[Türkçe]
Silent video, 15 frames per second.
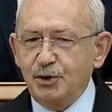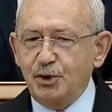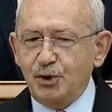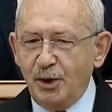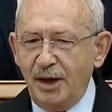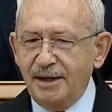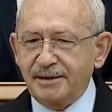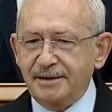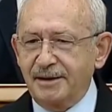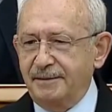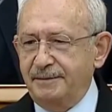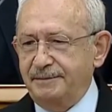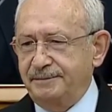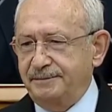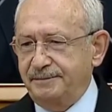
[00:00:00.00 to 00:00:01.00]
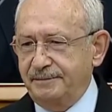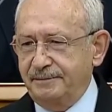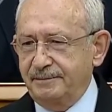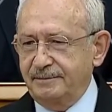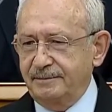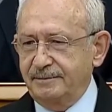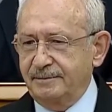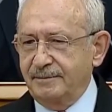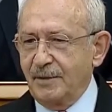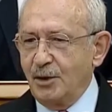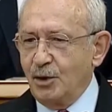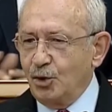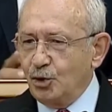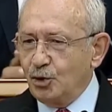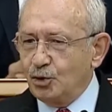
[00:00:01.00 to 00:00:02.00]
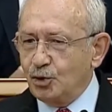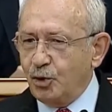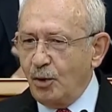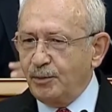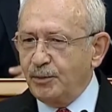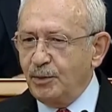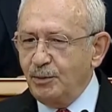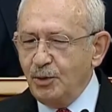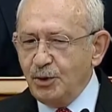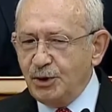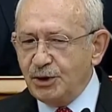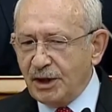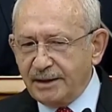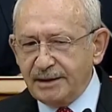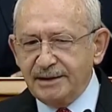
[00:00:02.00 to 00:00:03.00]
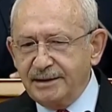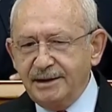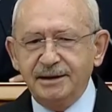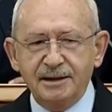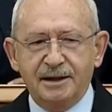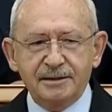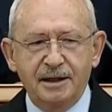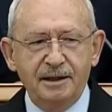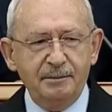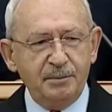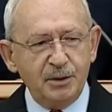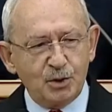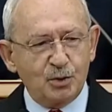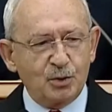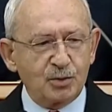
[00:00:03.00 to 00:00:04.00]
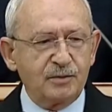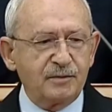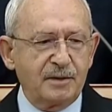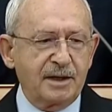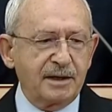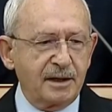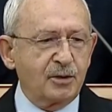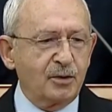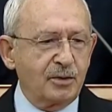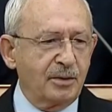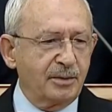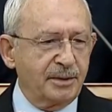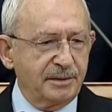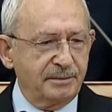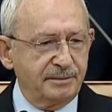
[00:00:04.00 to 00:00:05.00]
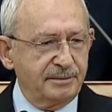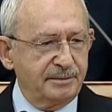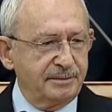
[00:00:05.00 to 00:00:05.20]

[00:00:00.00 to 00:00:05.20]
Şu anda toplumun canını yakan bir sorun var ekonomi.